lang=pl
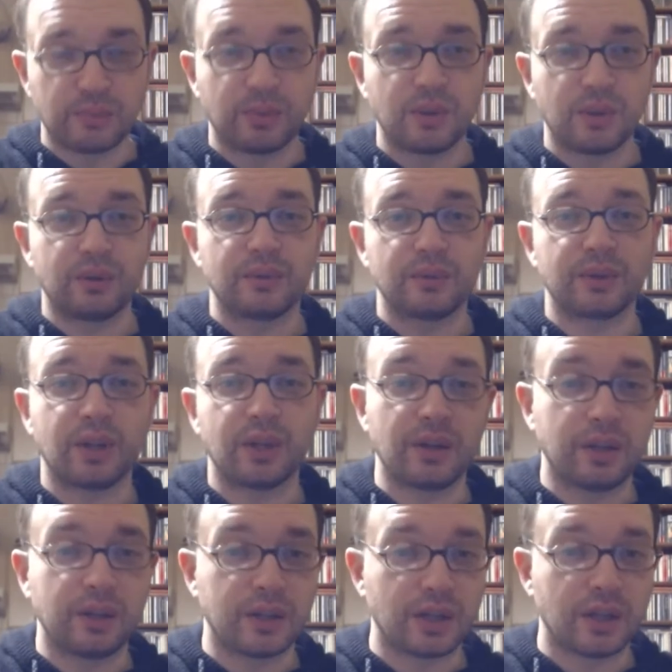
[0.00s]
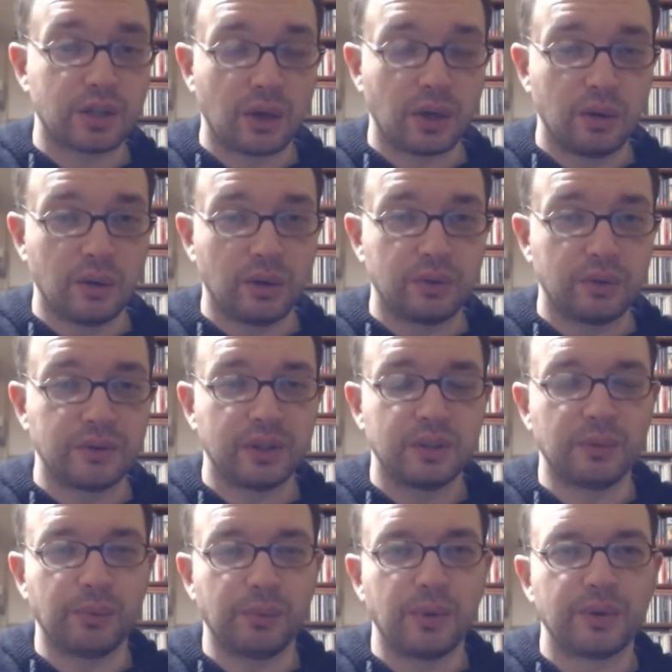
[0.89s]
po Le Cachalot,
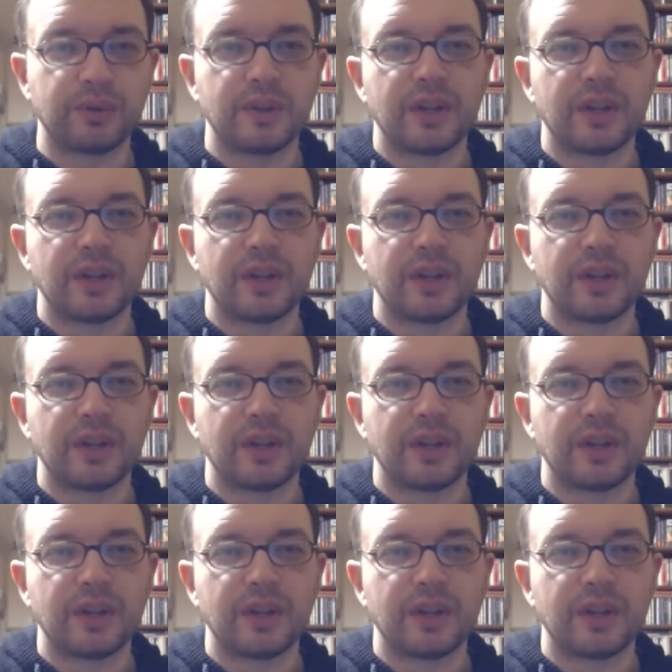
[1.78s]
wiadomo.